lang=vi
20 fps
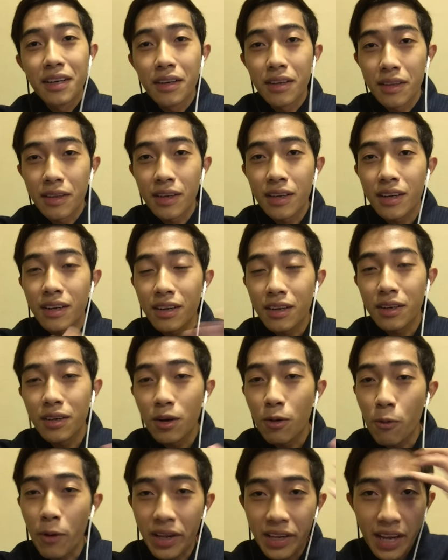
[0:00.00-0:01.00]
là
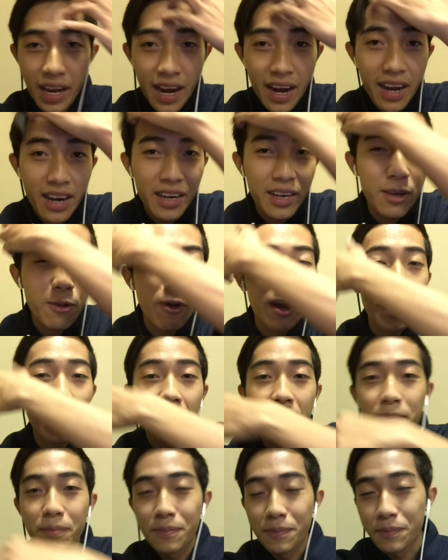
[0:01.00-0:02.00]
no one care anyway
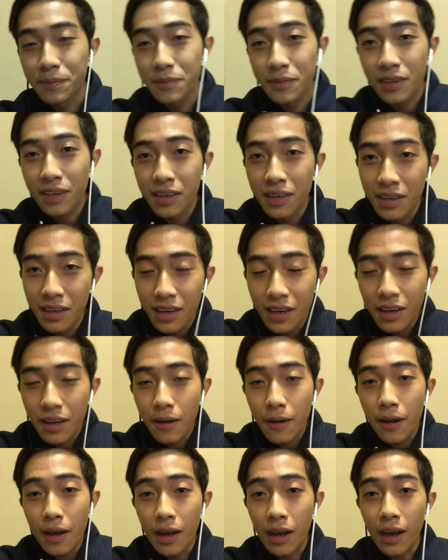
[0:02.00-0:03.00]

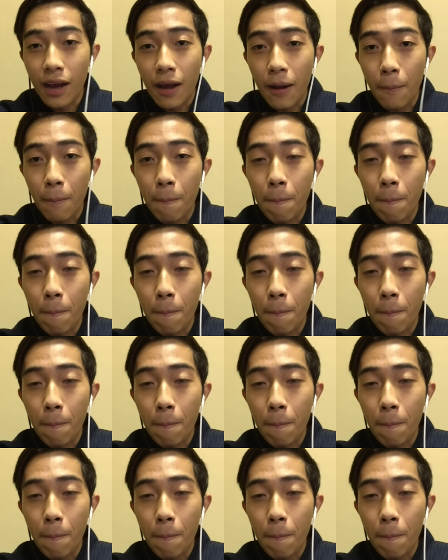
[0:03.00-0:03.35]
à,